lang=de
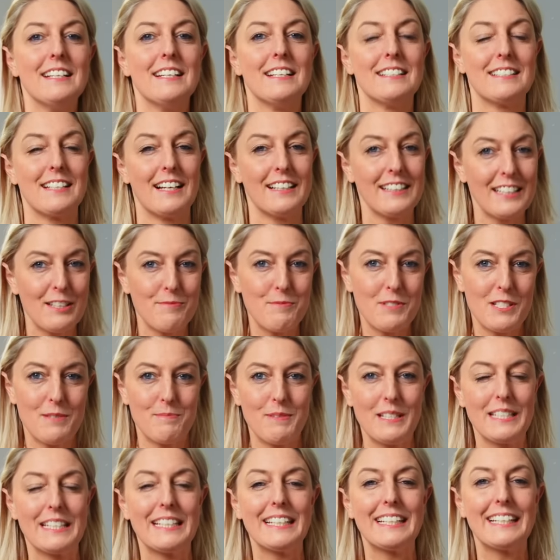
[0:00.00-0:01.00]
Dann gibt es
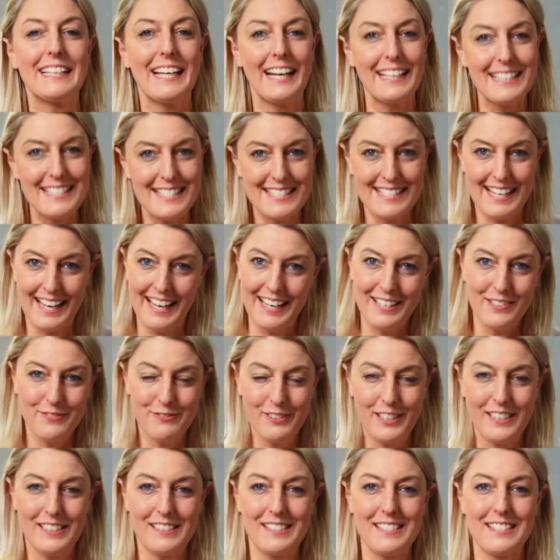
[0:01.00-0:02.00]
nämlich einen ganz
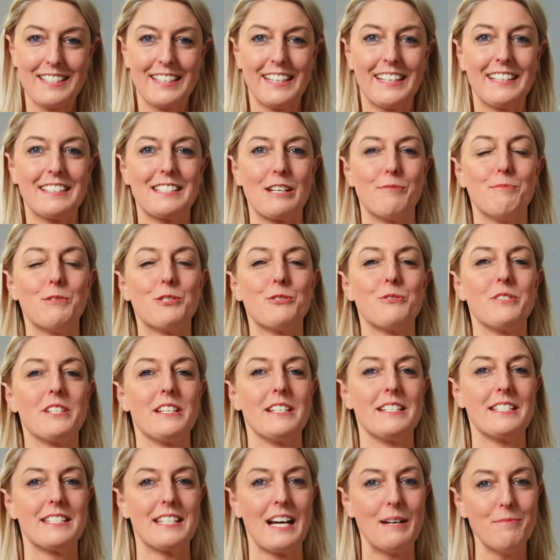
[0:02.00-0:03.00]
einfachen Trick, damit du
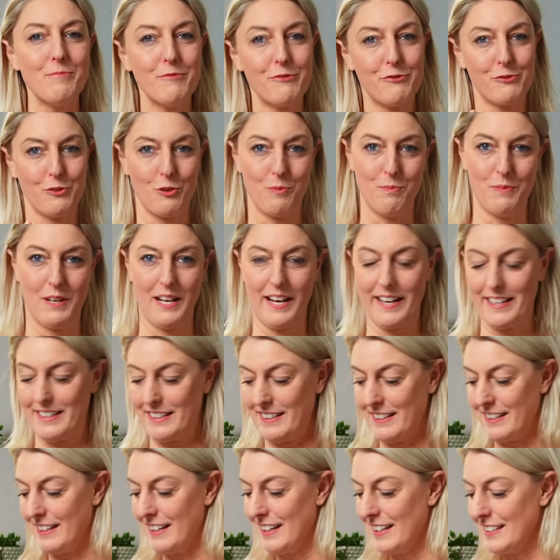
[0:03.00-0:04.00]
den Dampf
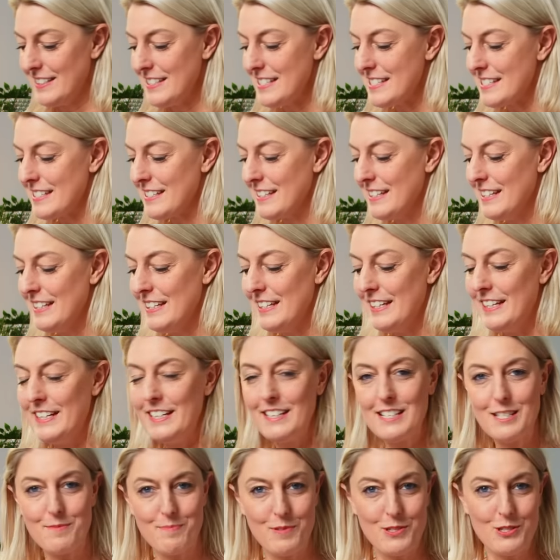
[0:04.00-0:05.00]
umleiten kannst.
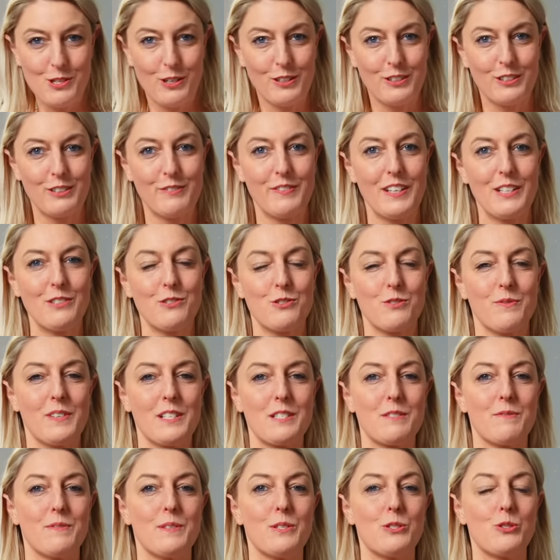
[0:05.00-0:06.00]
Insbesondere wenn du
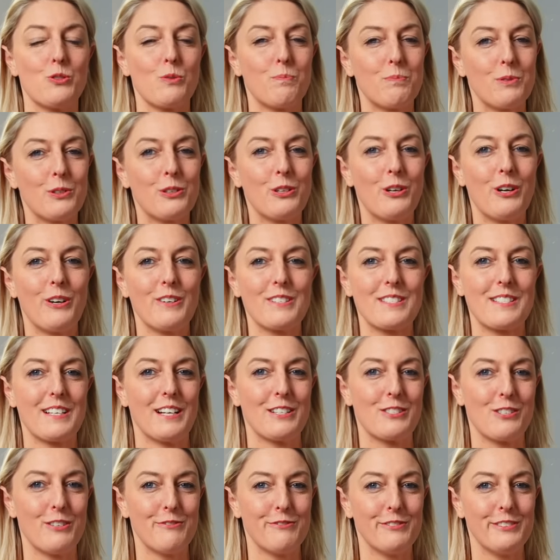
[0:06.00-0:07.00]
sowas wie Suppe kochst,
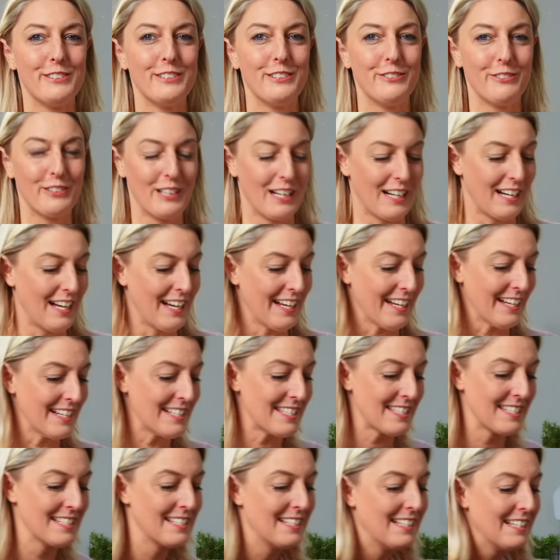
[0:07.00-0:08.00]
Kartoffeln oder
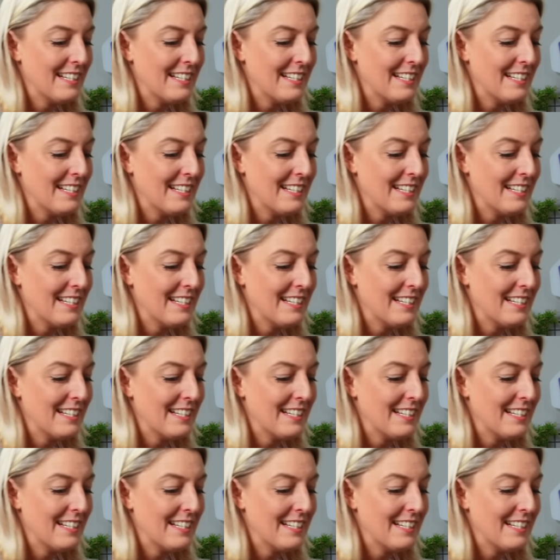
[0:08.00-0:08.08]
Reis.